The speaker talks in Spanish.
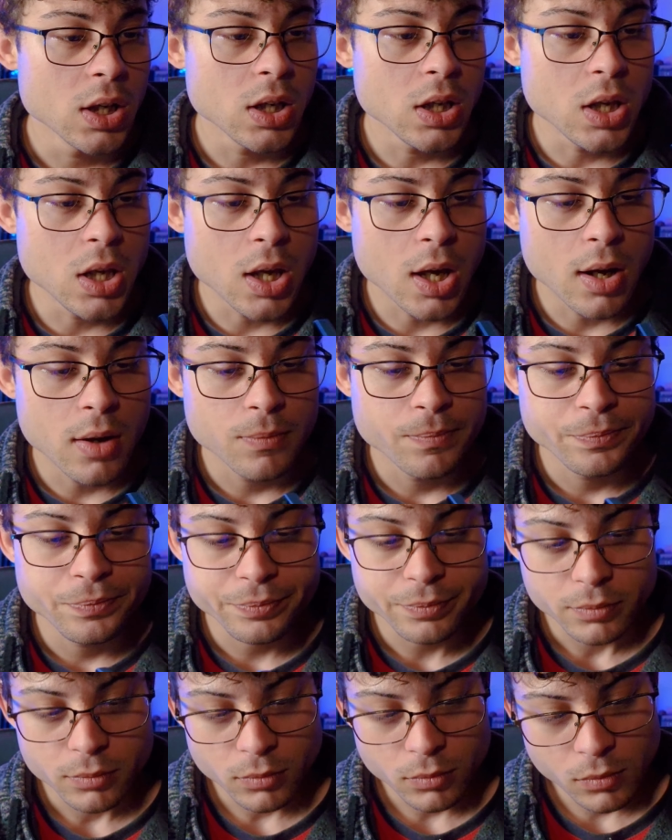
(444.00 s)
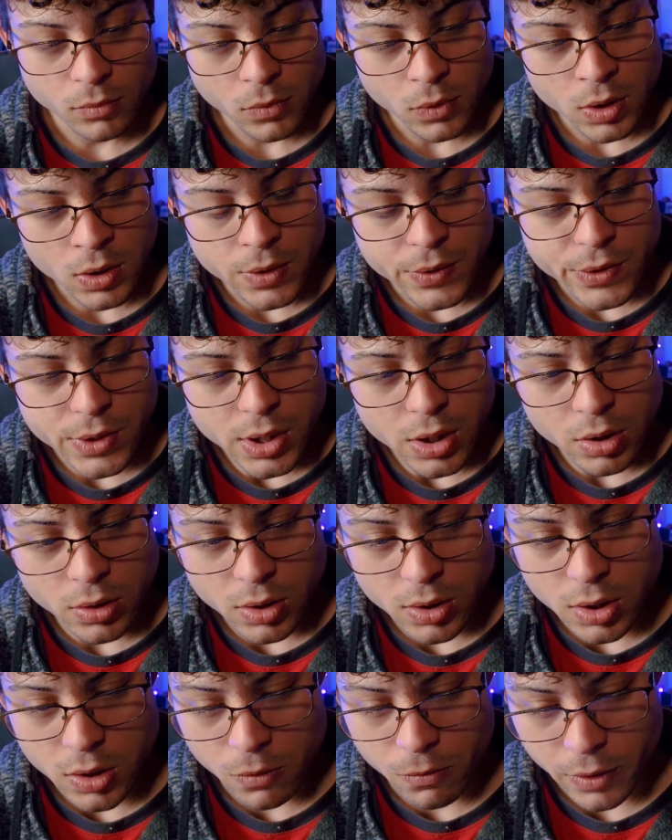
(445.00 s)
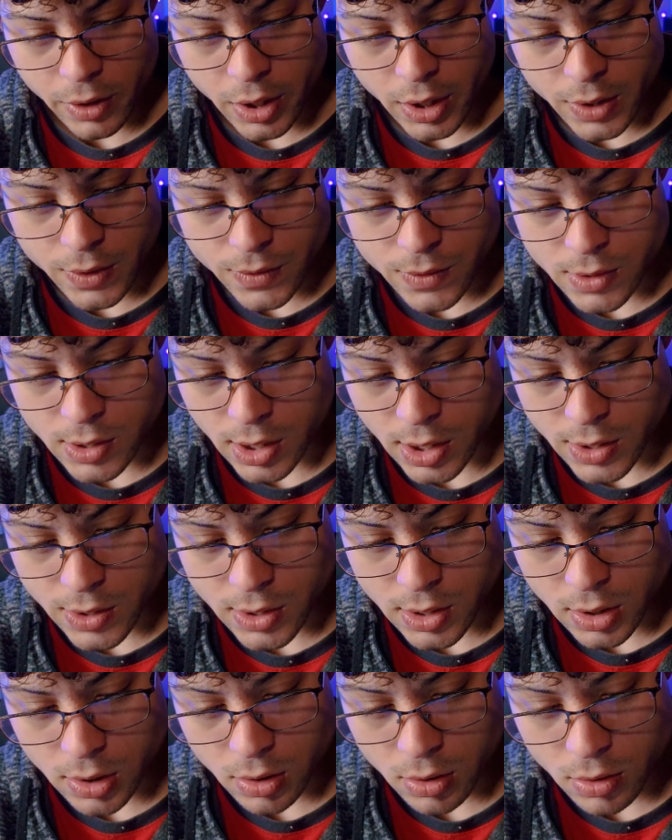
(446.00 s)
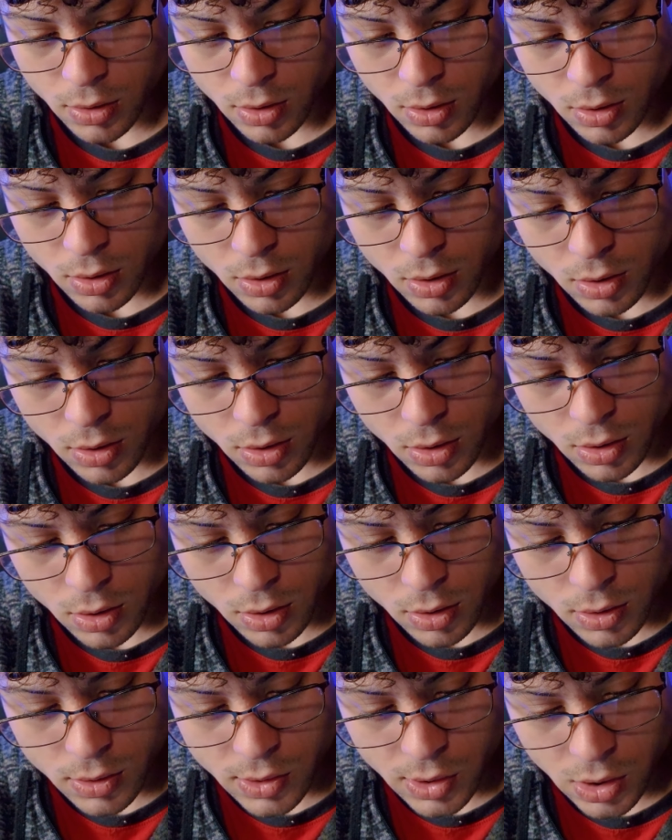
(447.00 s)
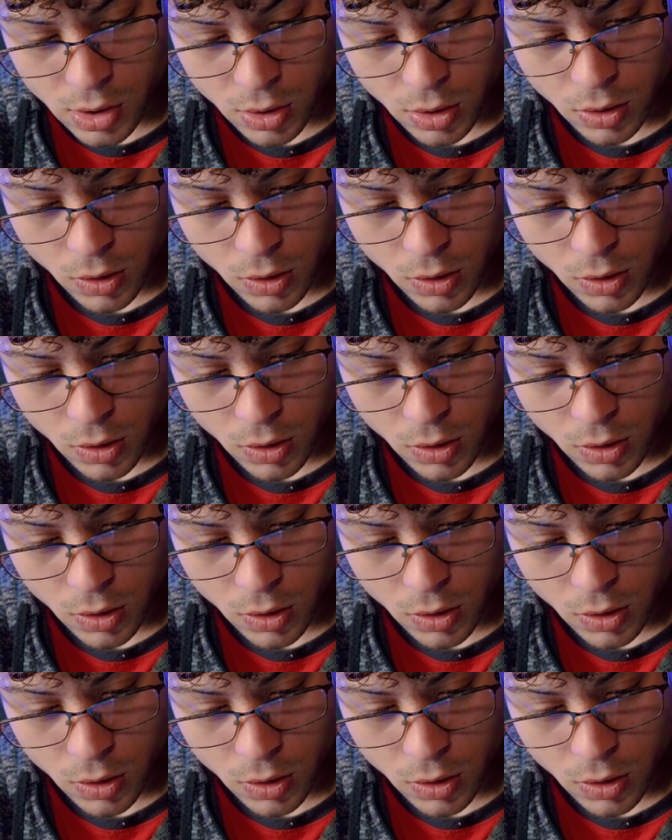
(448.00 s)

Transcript: Y... Si noto diferencias, ¿eh? Sí noto